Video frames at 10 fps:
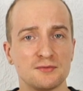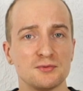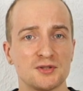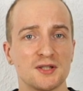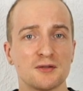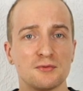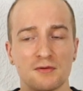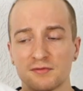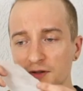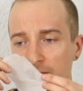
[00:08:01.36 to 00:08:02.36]
w nucie
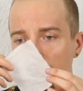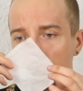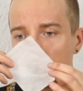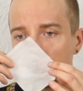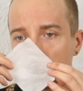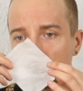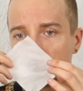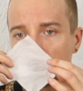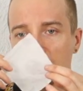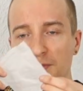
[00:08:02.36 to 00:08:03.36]
głowy
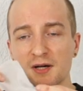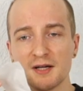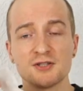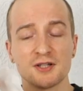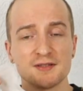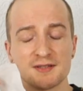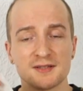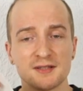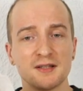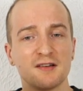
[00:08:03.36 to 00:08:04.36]
pomarańcza i
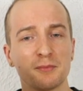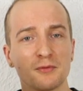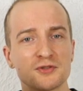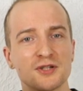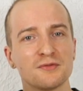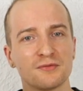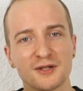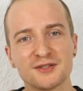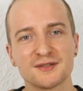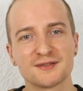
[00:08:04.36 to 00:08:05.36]
cytryna w połączeniu
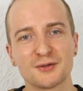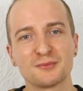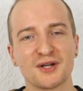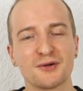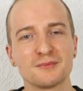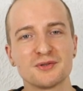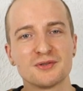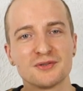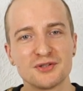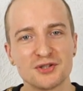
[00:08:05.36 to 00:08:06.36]
właśnie z tą taką
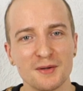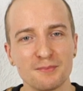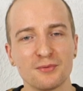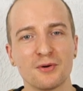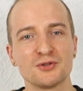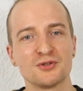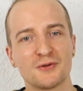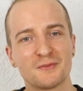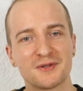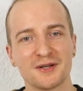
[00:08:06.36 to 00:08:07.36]

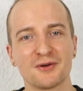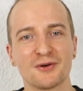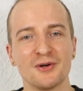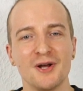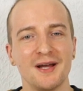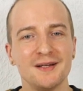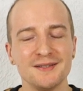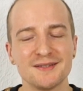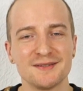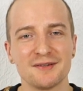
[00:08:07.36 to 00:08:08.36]
ciepłością tego
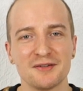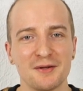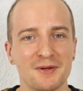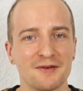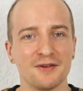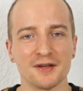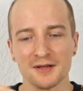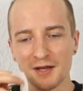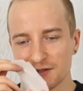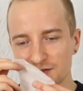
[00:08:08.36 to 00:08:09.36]
Elixir de Merveille.
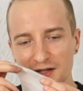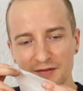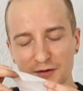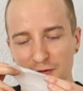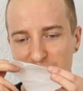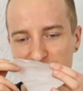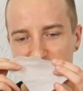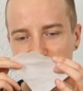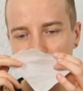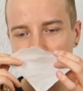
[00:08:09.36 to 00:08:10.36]
Ciekawa
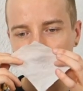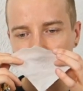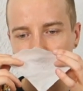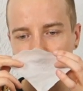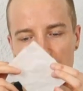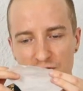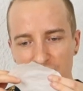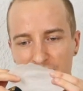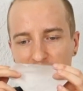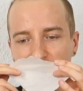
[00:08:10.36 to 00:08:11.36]
kompozycja
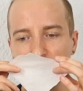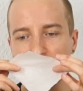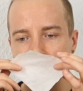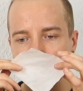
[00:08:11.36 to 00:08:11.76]
bursztynowa.